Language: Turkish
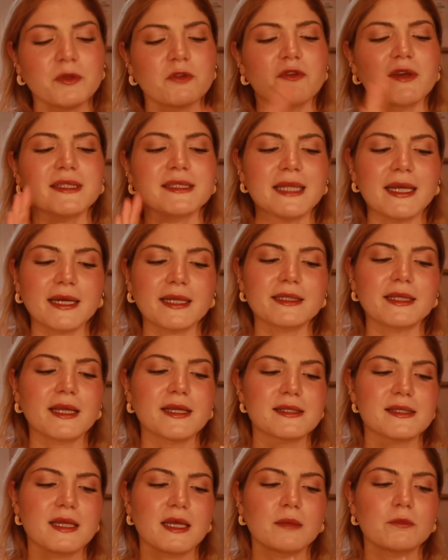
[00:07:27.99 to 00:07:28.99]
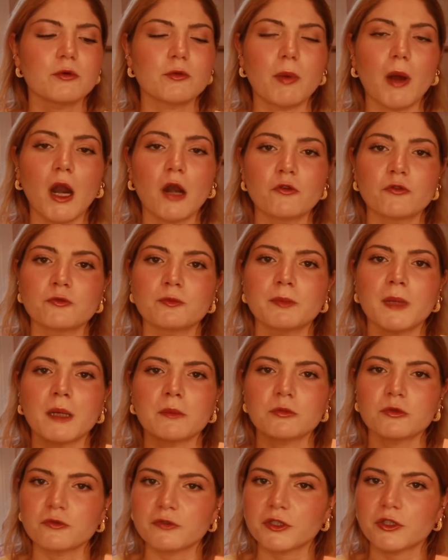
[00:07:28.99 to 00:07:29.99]
Ve neredeyse bu parfüm
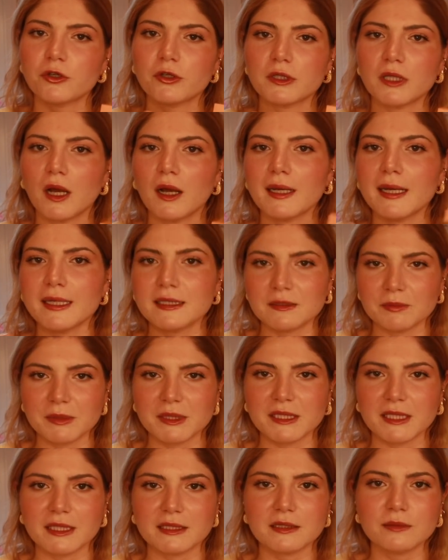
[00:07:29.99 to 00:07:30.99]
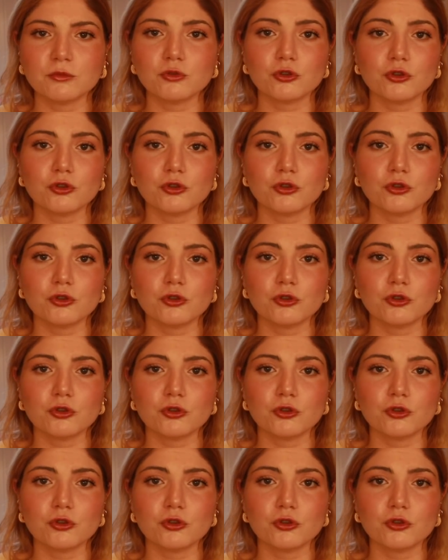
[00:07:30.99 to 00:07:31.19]
ben bu videoya dahil etmeyecektim.